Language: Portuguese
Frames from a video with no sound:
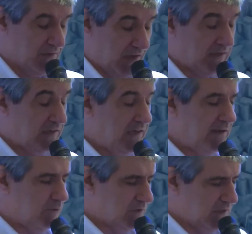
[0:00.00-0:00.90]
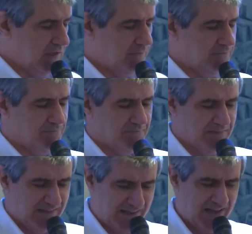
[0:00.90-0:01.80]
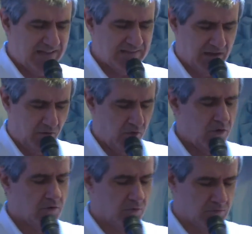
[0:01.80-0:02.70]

aquilo que cada órgão